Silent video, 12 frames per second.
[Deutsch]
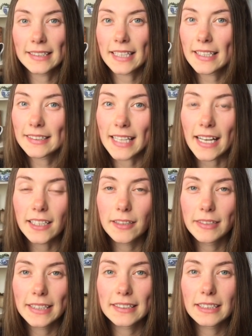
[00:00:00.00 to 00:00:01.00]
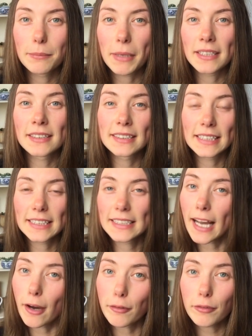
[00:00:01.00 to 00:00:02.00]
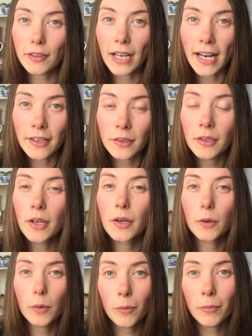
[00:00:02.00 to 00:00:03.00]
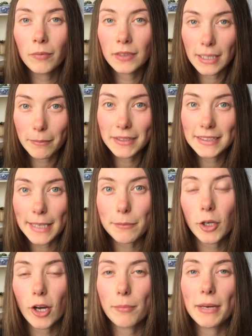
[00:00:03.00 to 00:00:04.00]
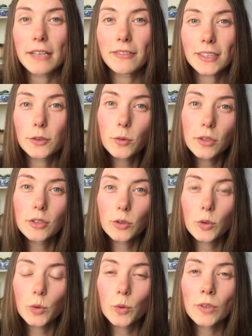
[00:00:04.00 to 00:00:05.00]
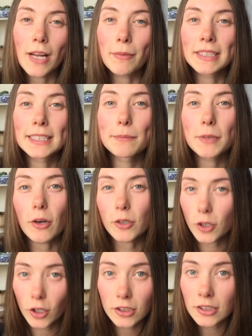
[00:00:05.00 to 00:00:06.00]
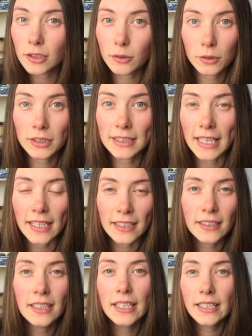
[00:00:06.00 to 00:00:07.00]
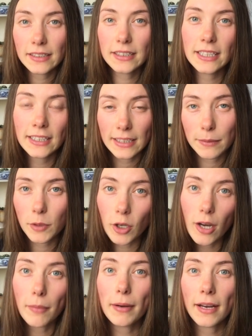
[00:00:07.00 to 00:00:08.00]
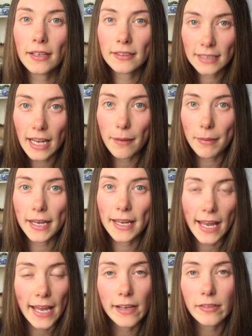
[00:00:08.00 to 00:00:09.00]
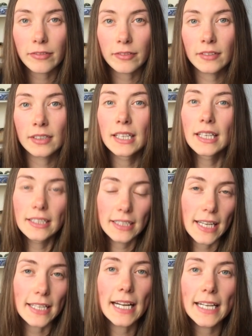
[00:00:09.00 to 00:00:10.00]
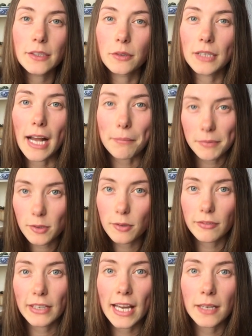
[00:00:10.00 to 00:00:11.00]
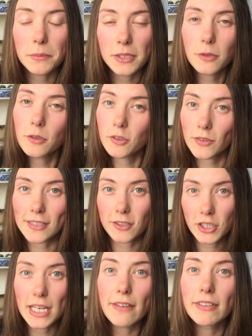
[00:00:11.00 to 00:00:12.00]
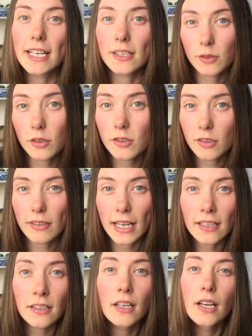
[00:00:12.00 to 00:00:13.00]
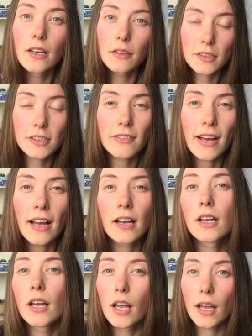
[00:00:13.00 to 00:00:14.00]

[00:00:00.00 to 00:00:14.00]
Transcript: jetzt alles Sachen gewesen, die man sich kaufen kann um damit seinem Körper etwas Gutes zu tun. Aber es gibt auch kostenlose Sachen, die dem Körper dabei helfen, die Erkältung abzuwehren bzw. schnell wieder gesund zu werden. Und zwar